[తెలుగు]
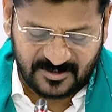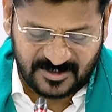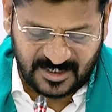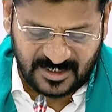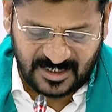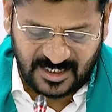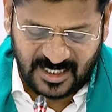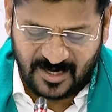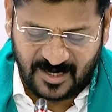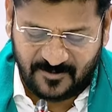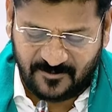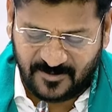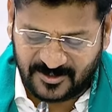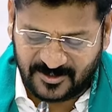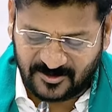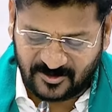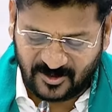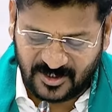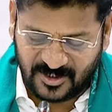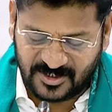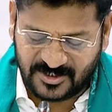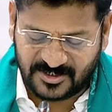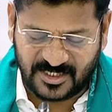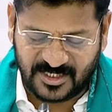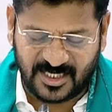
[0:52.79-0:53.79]
జిల్లా
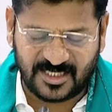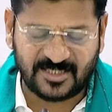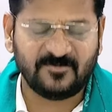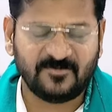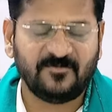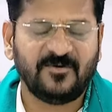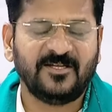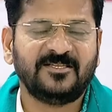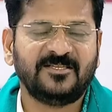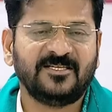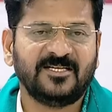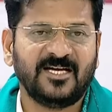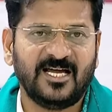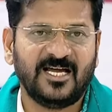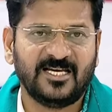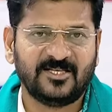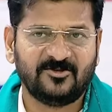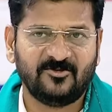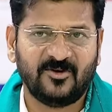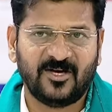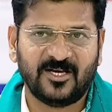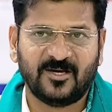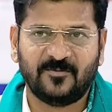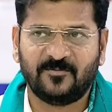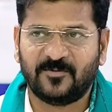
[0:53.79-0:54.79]
మంత్రులు ఇన్ఛార్జ్ మంత్రి గారి
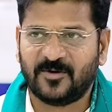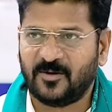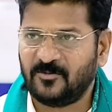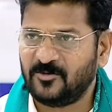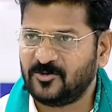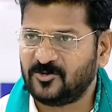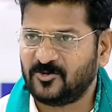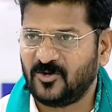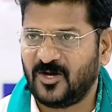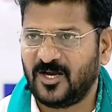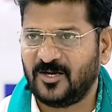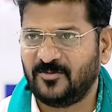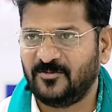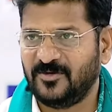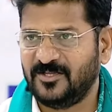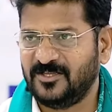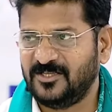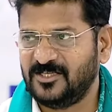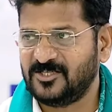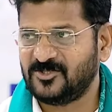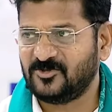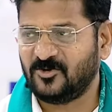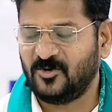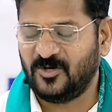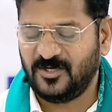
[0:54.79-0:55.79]
ద్వారా ప్రభుత్వం అనుమతి
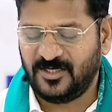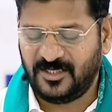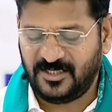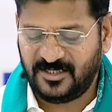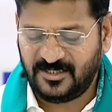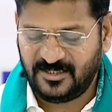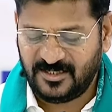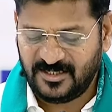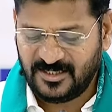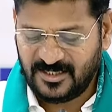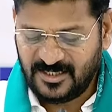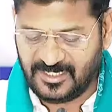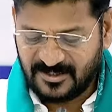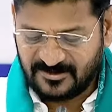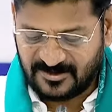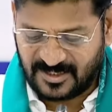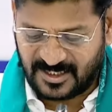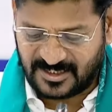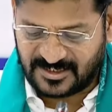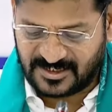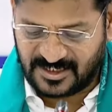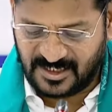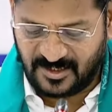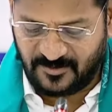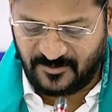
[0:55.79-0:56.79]
తీసుకొని
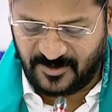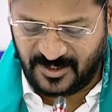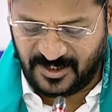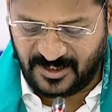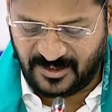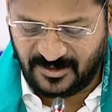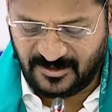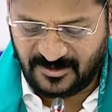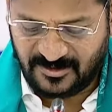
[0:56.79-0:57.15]
తక్షణమే